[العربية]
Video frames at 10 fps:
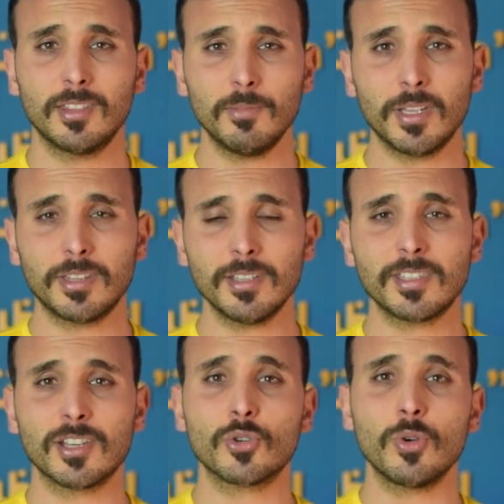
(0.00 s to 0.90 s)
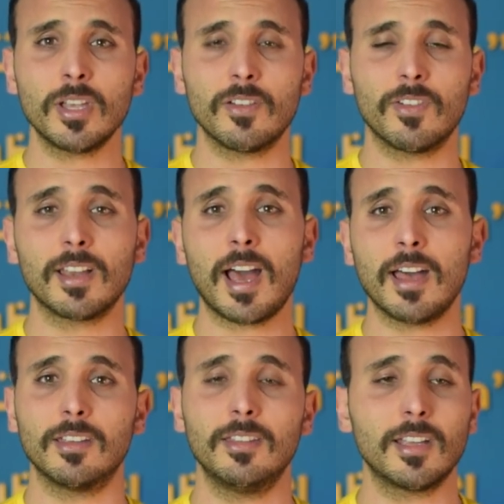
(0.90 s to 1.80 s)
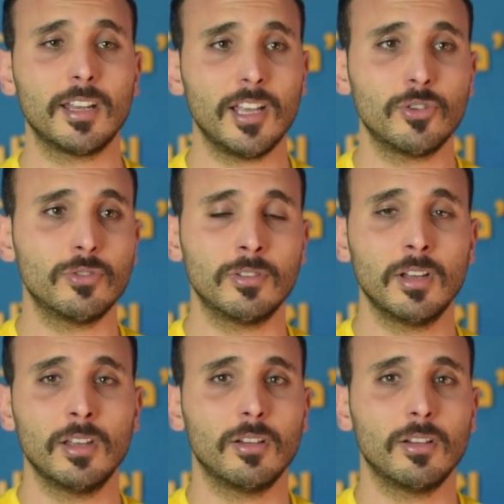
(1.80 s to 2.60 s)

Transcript: تبدا تنسى شويه فيك العاده هذيك لانه